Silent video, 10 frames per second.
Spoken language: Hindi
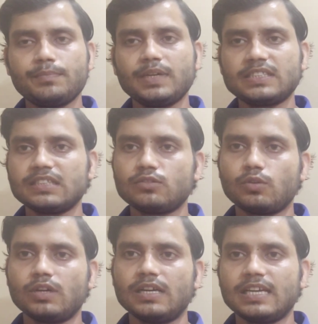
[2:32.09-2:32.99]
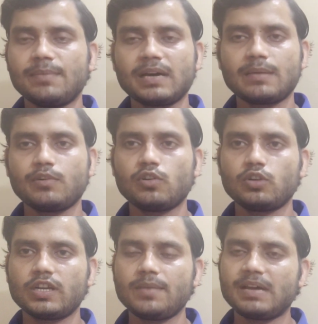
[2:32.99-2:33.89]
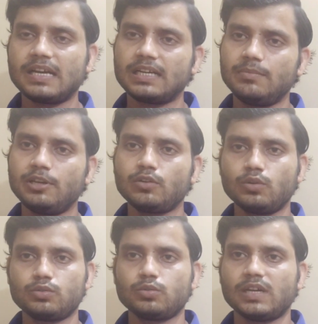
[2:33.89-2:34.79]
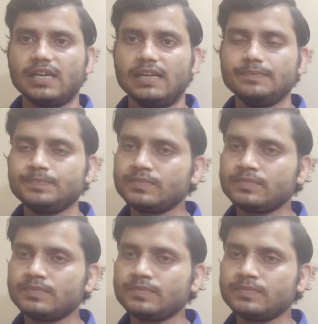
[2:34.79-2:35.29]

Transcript: बेचिंत हो गए कि हमारा मोराटोरियम एक्टिवेट हो चुका है